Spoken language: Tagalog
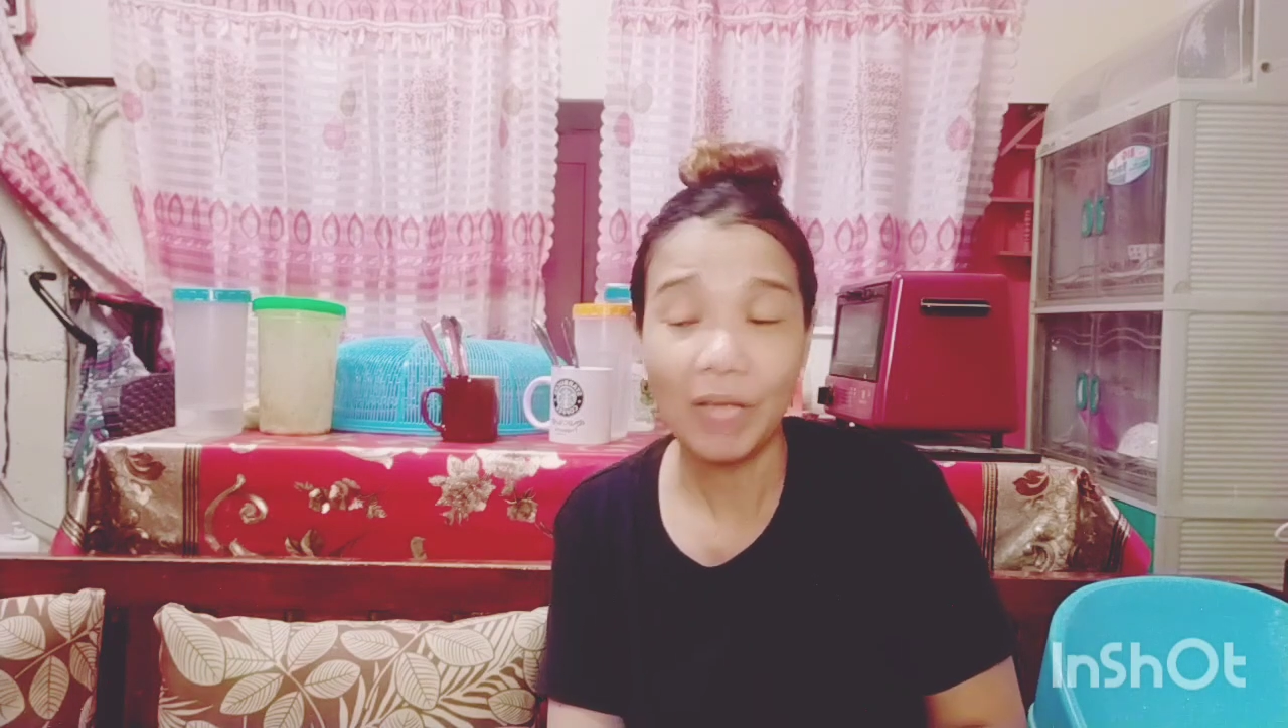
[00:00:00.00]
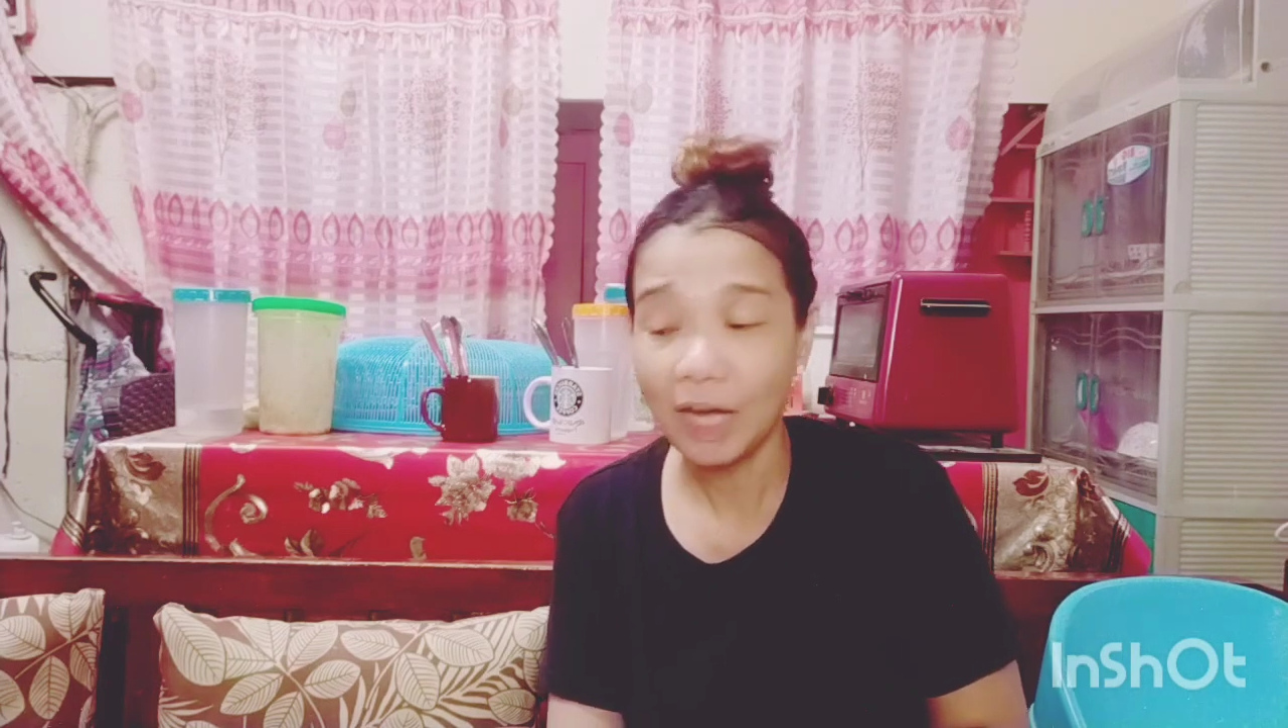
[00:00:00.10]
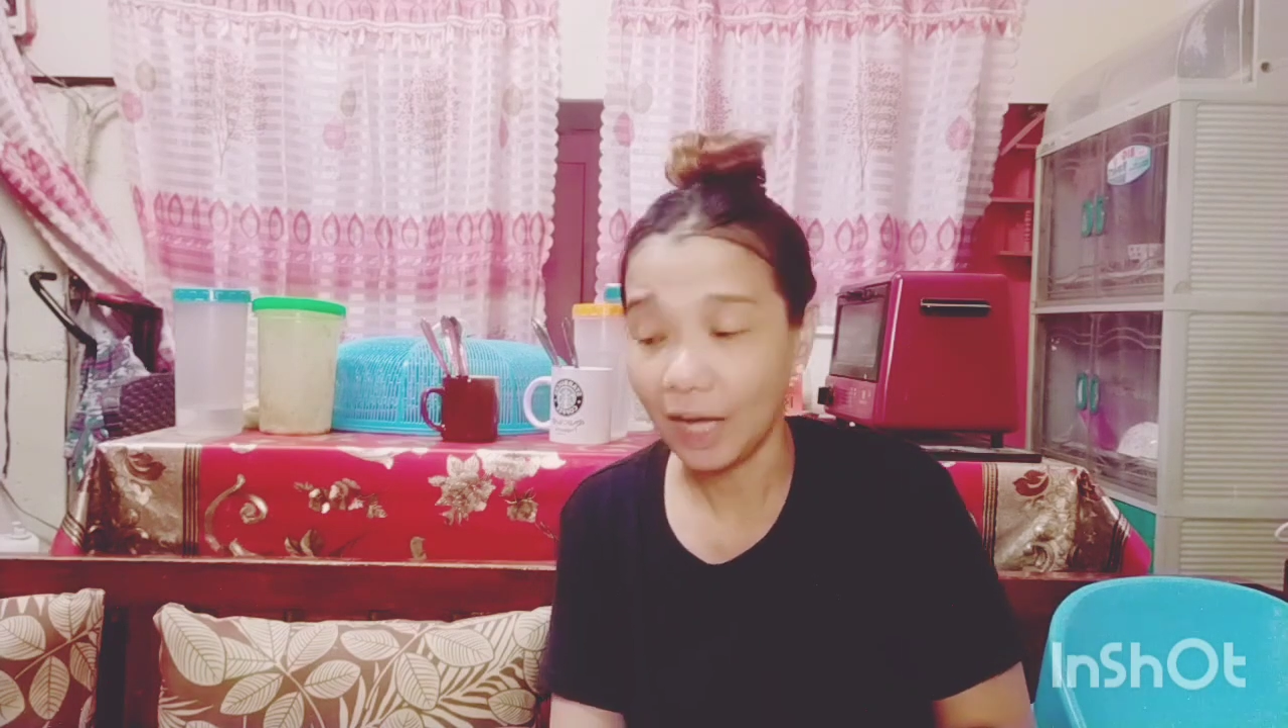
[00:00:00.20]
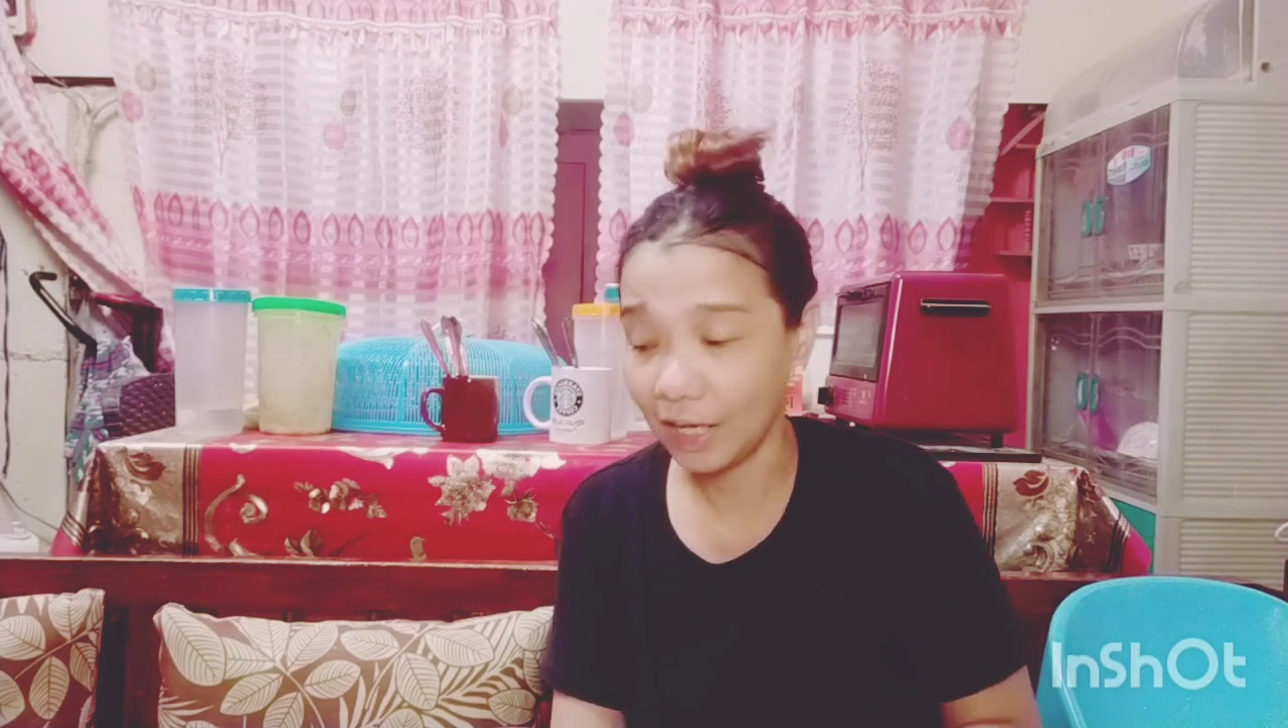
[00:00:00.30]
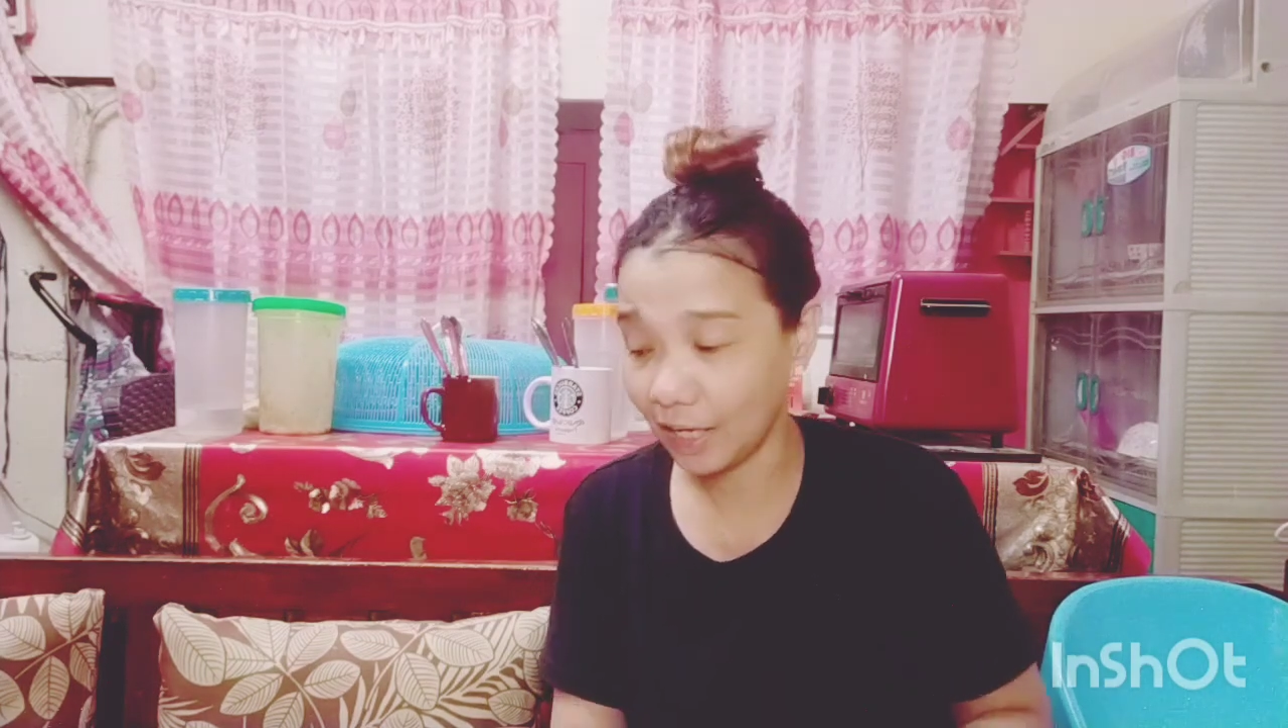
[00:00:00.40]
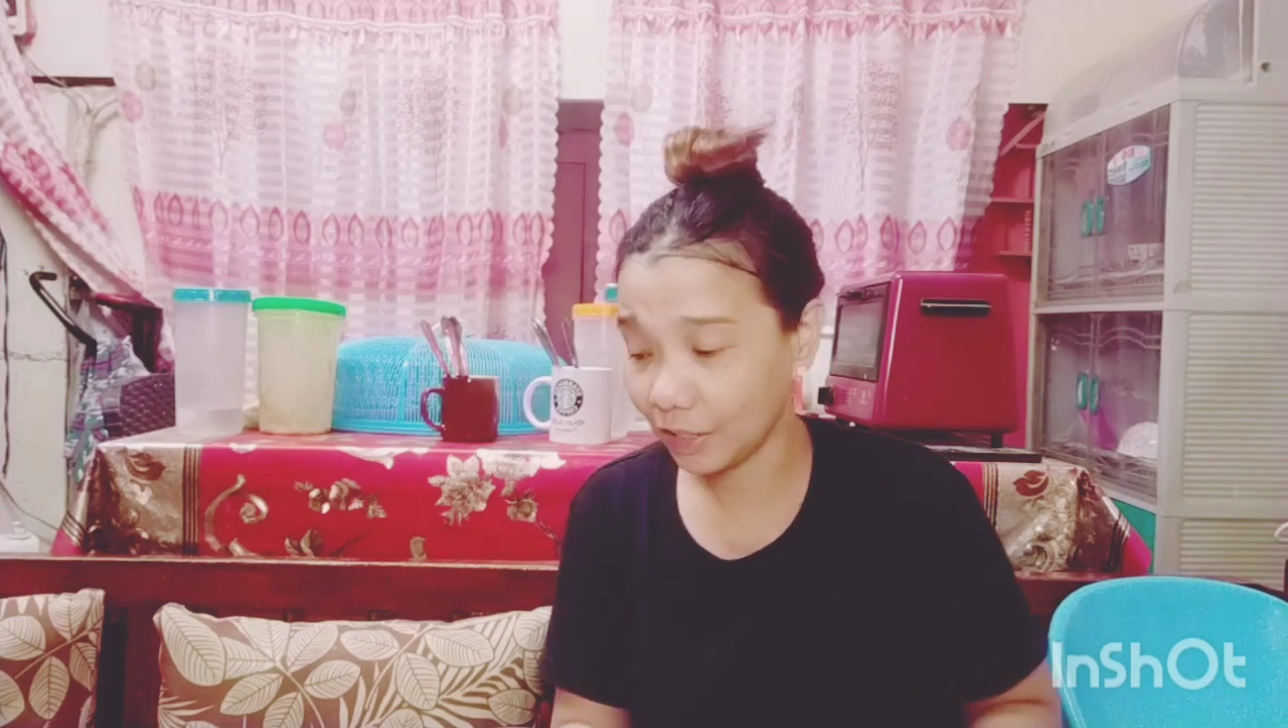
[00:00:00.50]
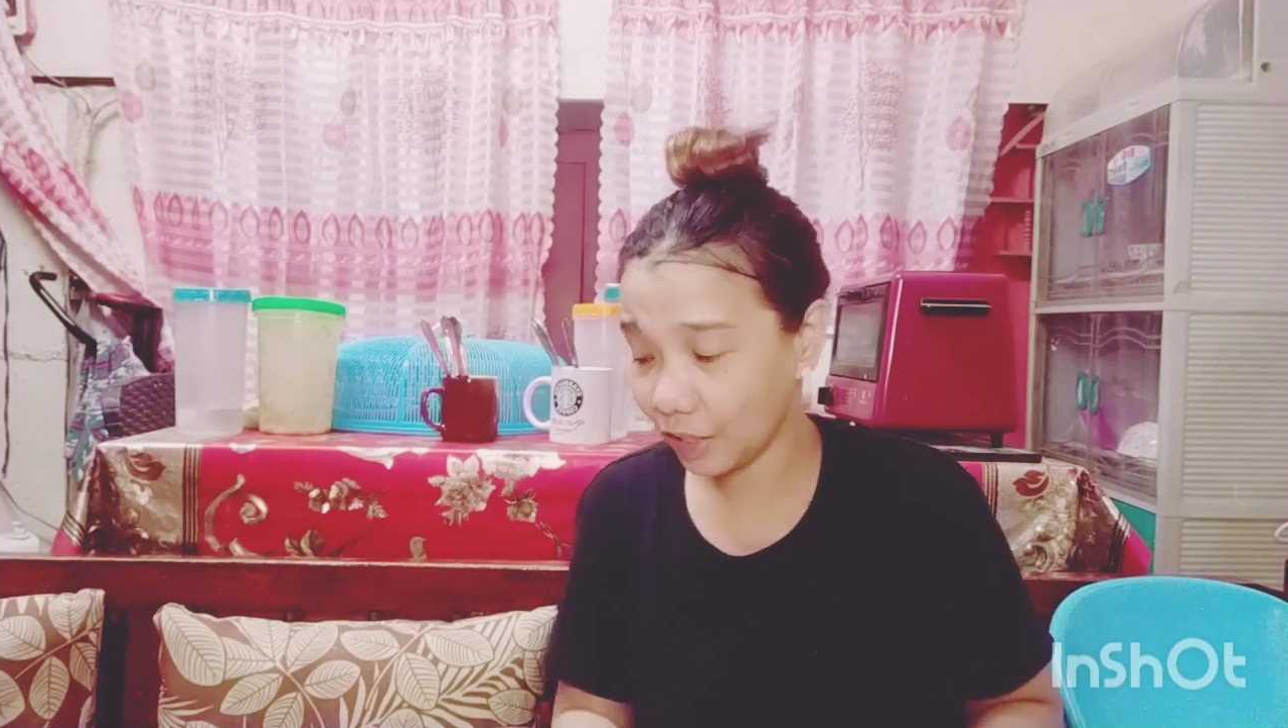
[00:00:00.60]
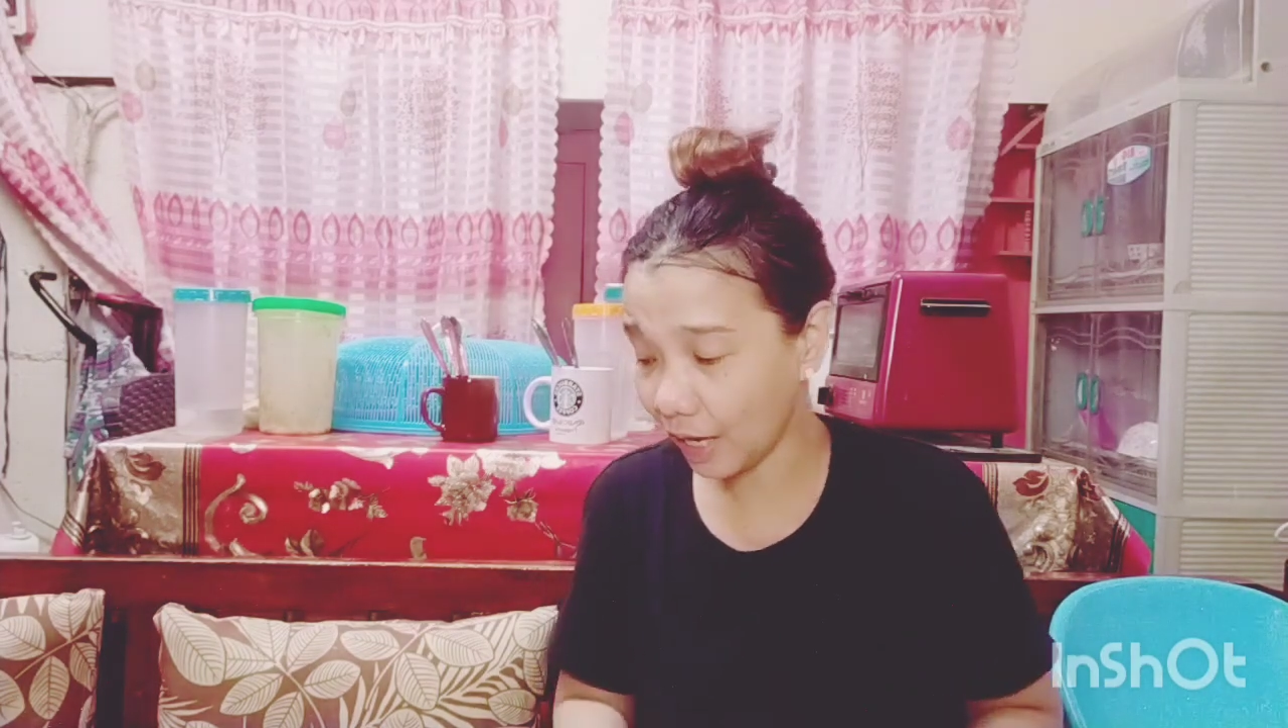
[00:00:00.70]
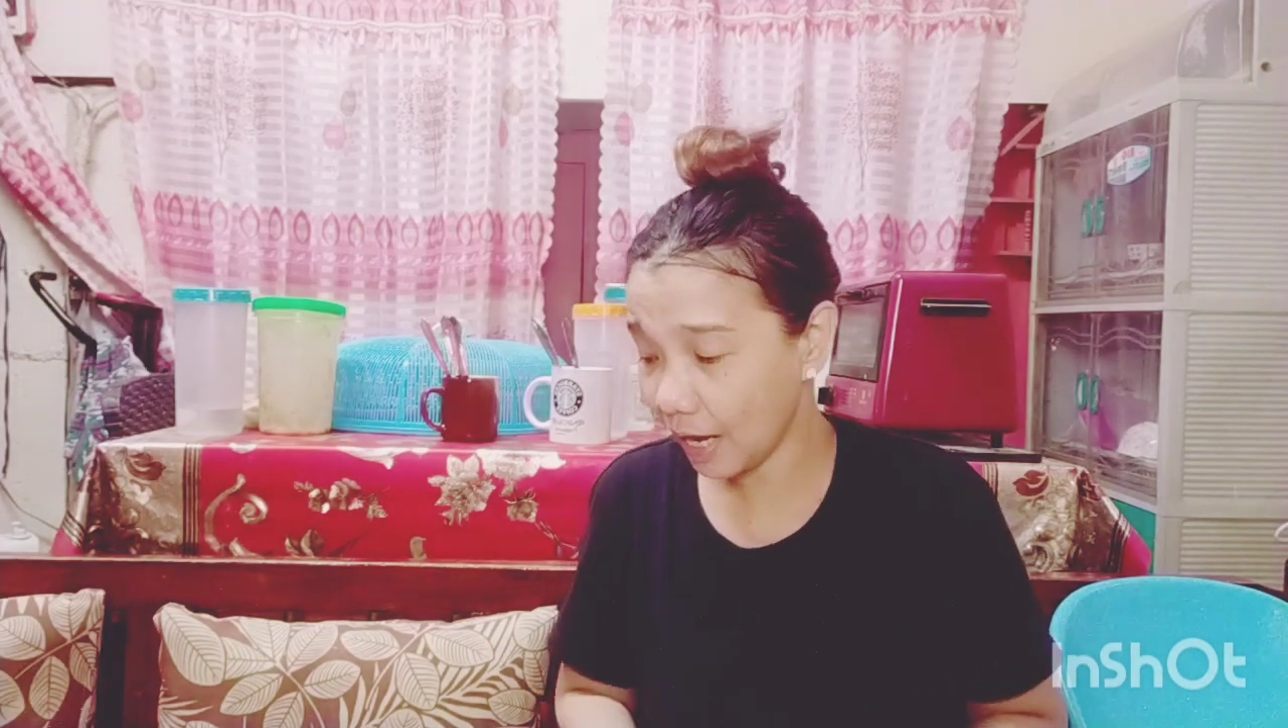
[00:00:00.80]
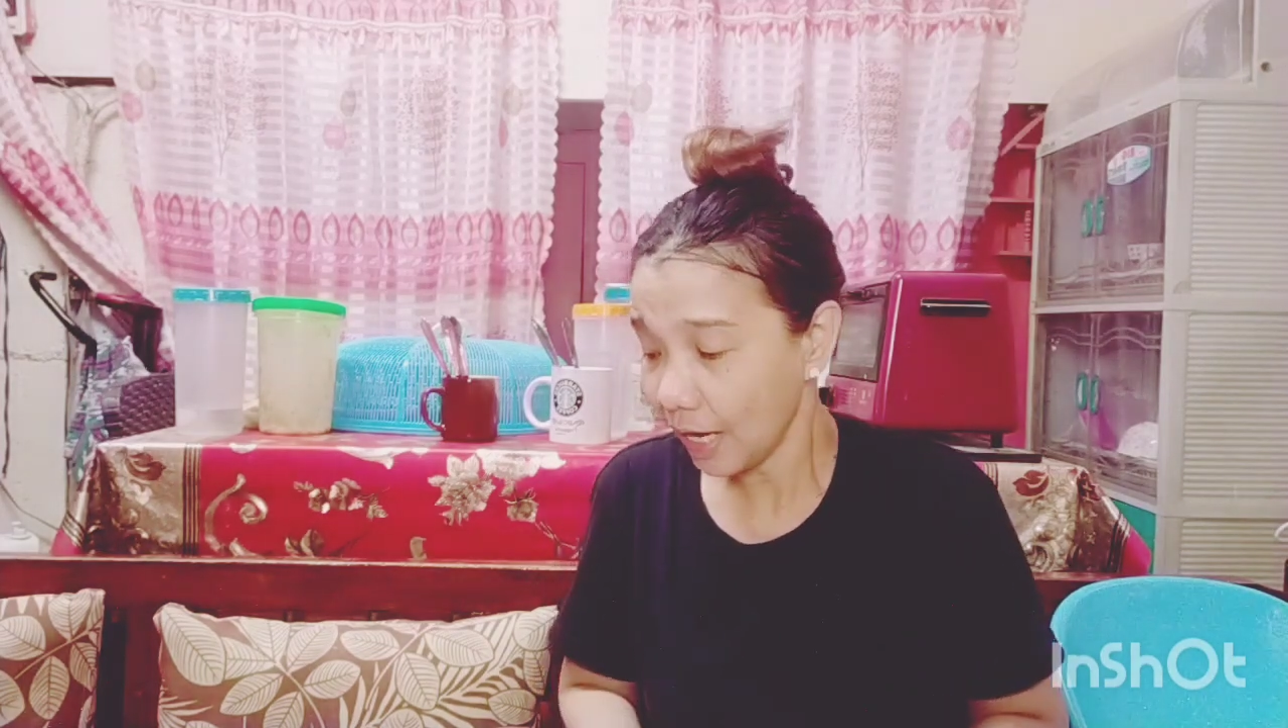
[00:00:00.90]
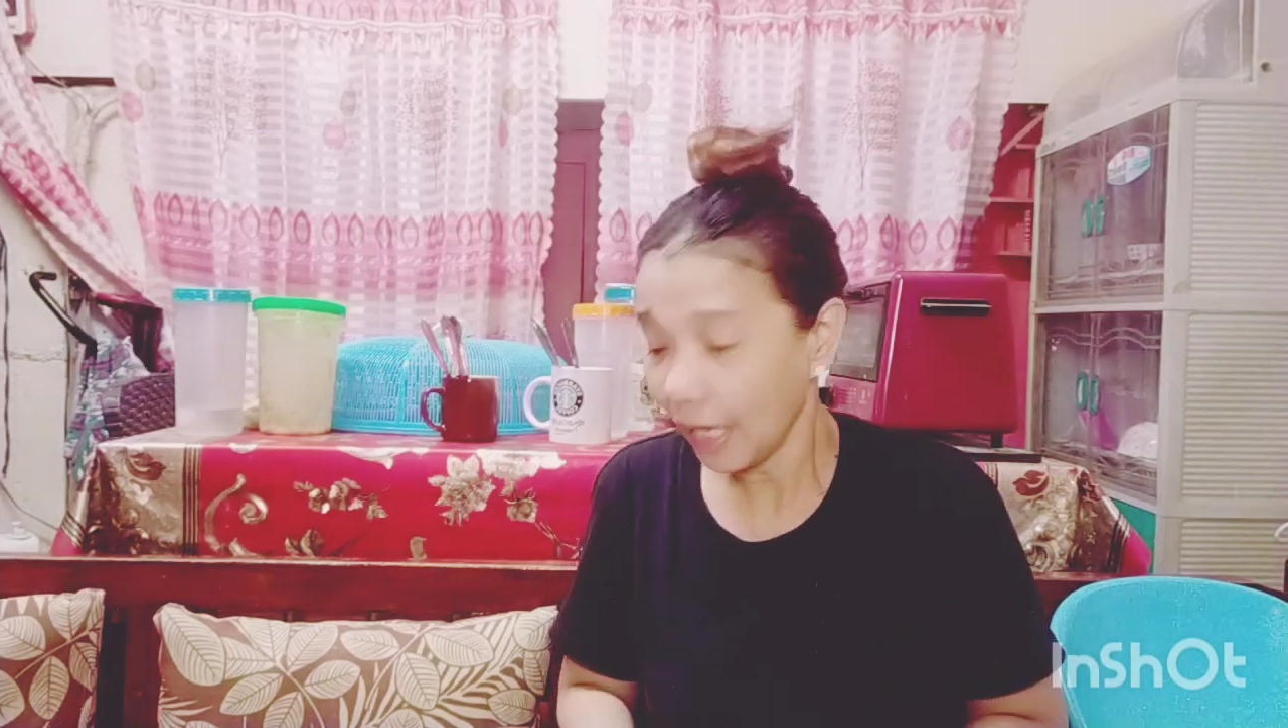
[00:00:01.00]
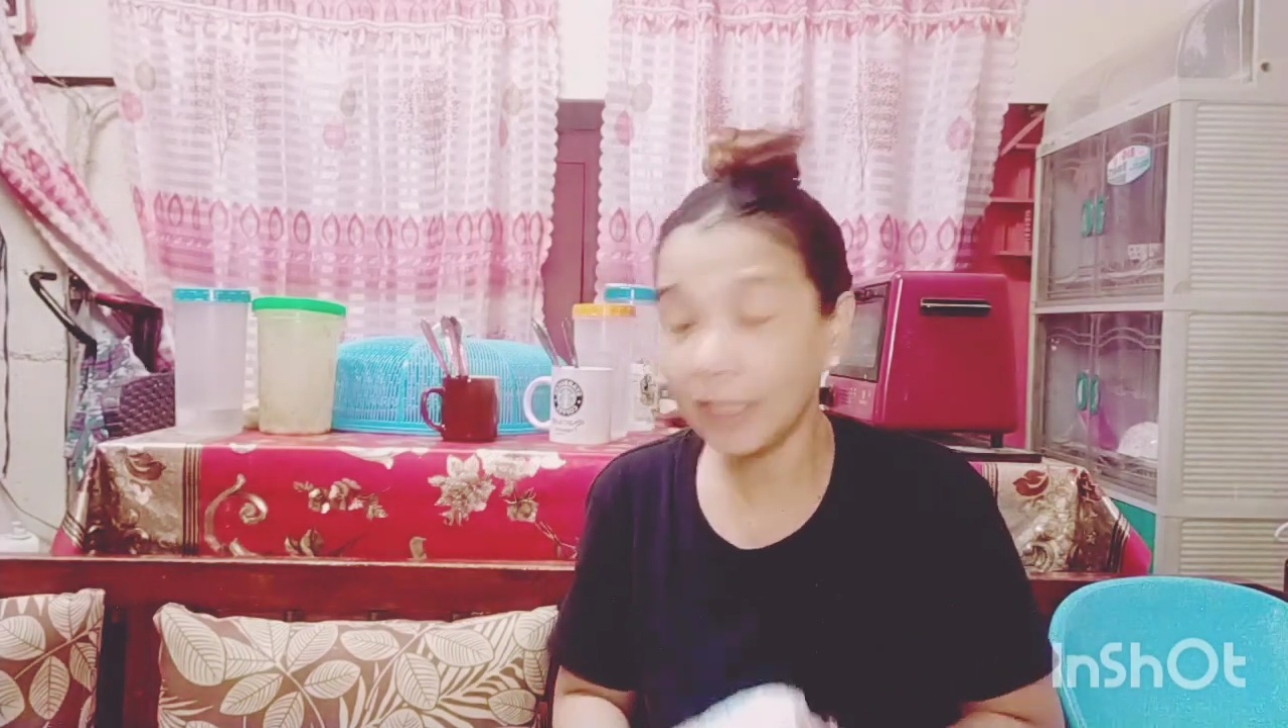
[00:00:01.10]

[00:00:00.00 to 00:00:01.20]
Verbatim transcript: Uh, ah, tsaka,